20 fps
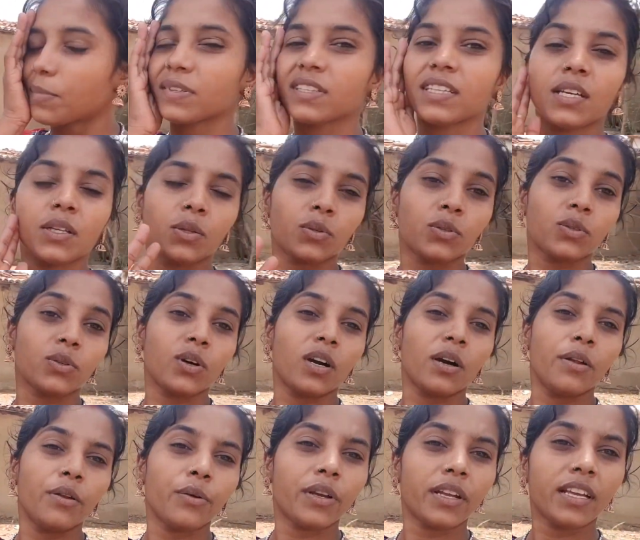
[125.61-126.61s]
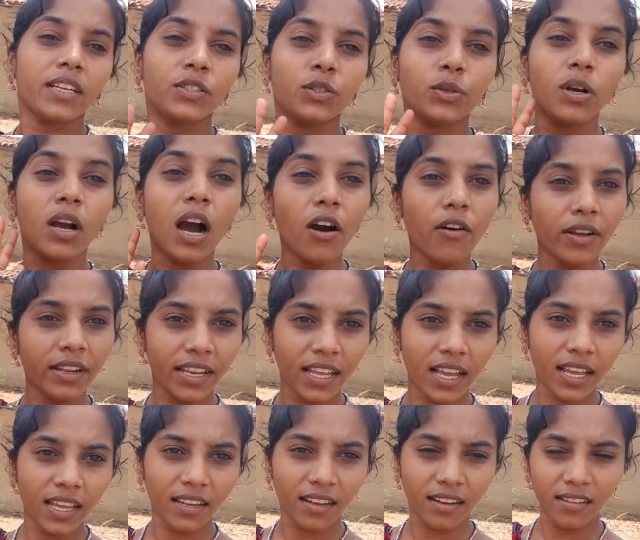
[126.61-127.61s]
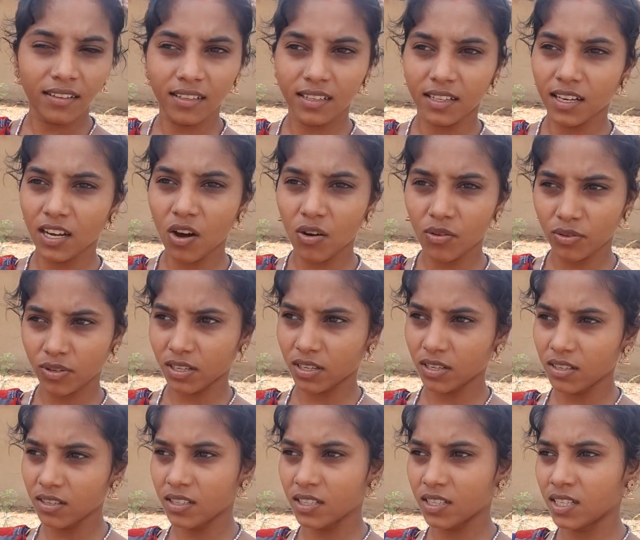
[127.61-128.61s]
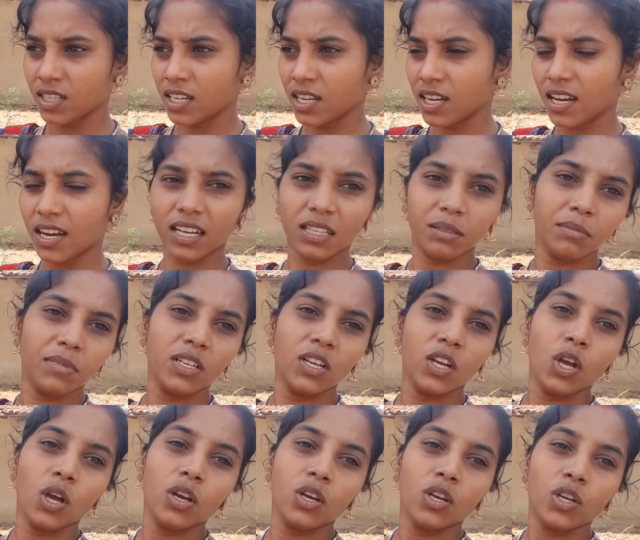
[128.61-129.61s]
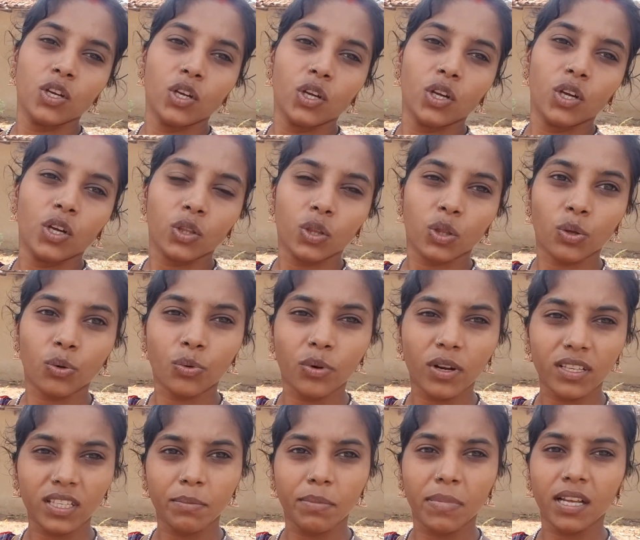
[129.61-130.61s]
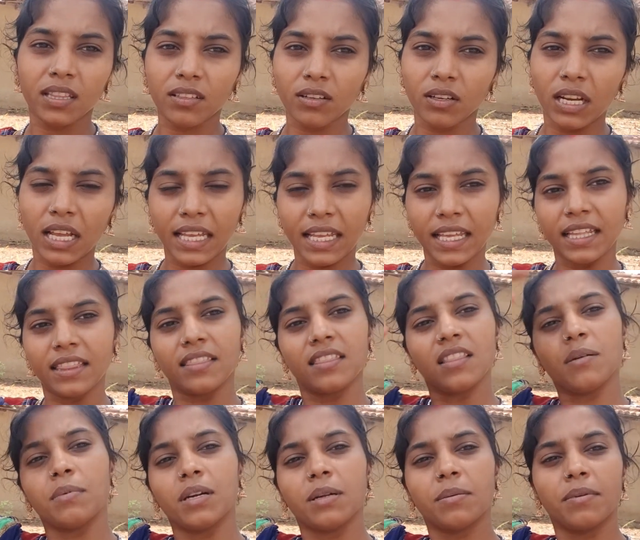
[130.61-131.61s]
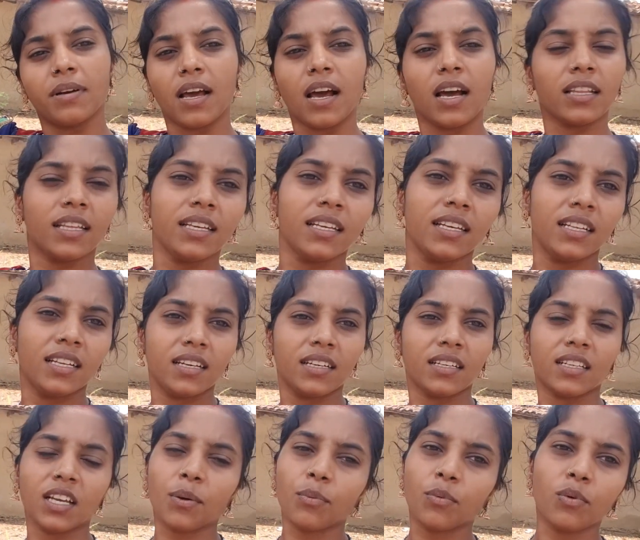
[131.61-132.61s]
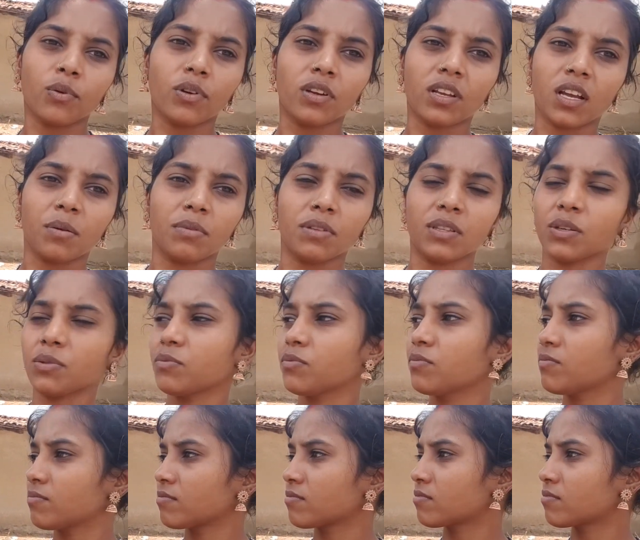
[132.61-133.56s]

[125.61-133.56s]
पता है दोस्तों हम लोग के जो गांव एरिया है ना गांव का आदमी थोड़ा सा बात करना इतना बड़ा बढ़ा देंगे ना कि आपको क्या बताऊँ